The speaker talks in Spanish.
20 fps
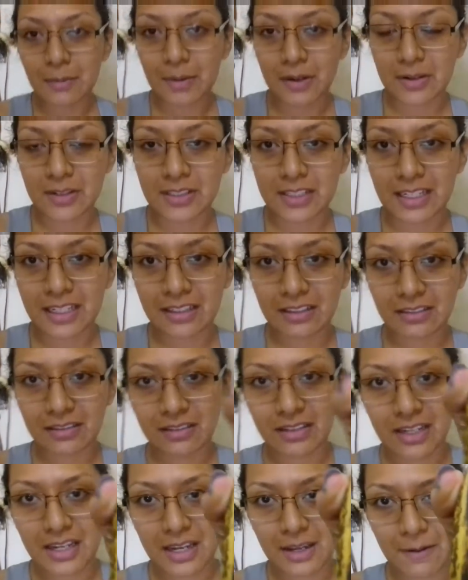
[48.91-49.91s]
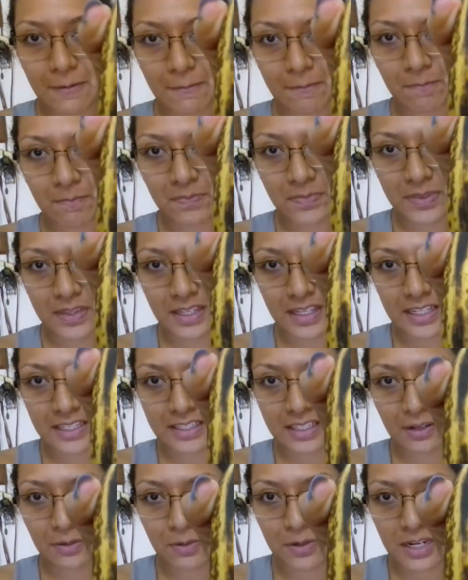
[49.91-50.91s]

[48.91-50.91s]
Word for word: pero están, em, está